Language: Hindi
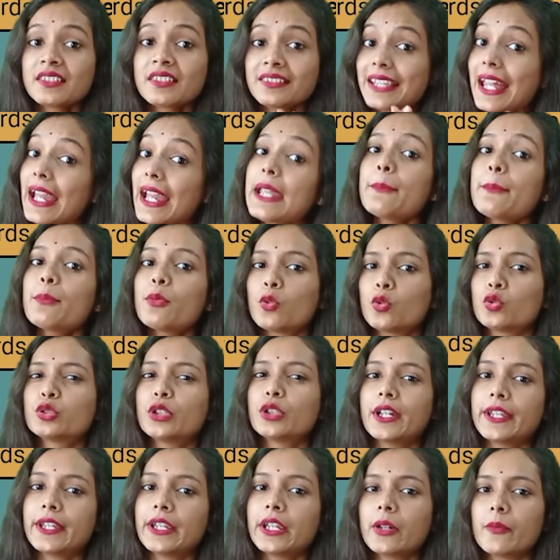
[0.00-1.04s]
टाइप
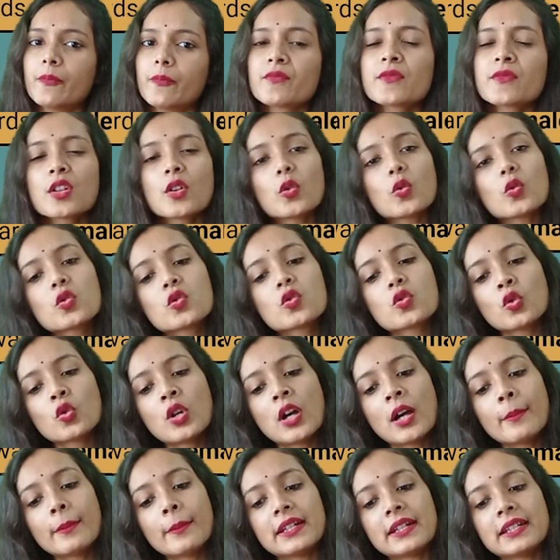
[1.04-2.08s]
होता है ना उसको
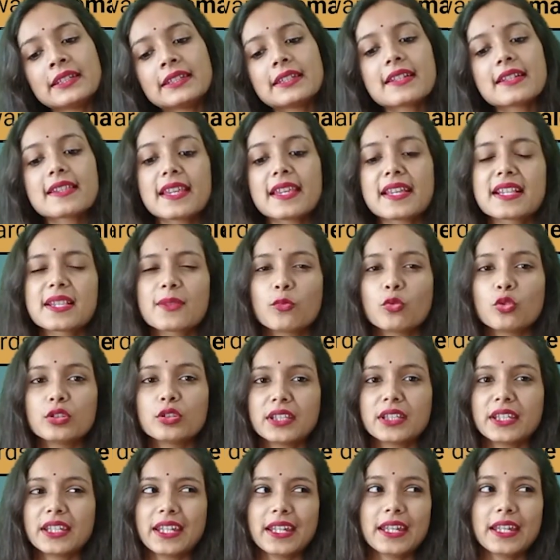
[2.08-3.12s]
हम इंटरसेक्स
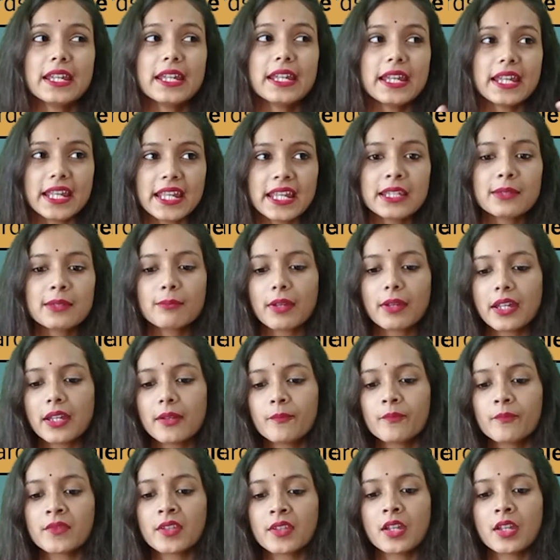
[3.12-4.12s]
बोलते हैं इनमें